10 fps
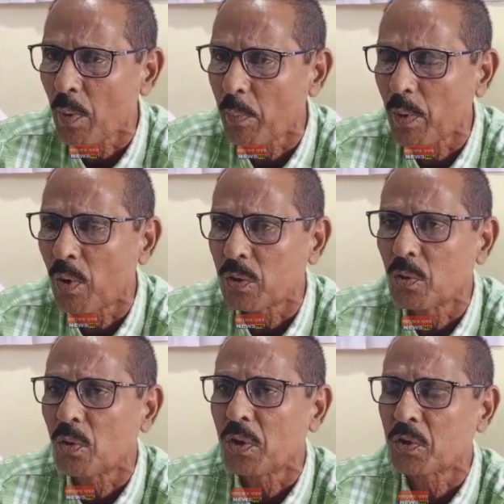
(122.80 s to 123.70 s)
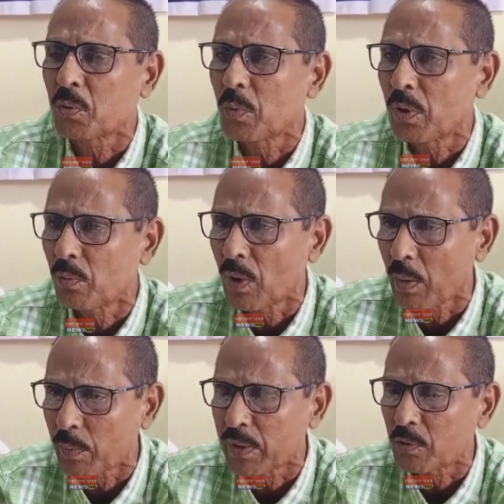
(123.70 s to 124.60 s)
অভাবে হয়তো অনেক সময় ওনার
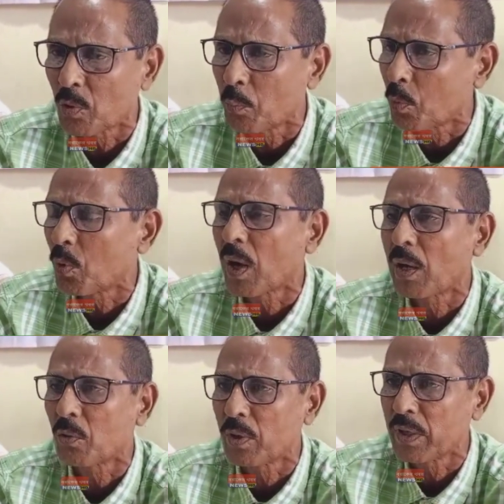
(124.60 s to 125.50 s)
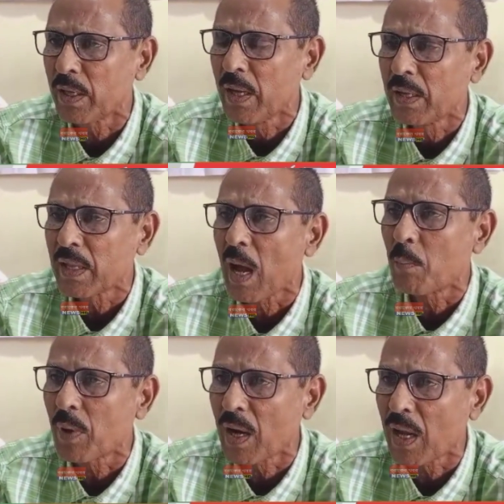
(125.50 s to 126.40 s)
আমাদের সম্পূর্ণ কাজ হয়নি তা আমরা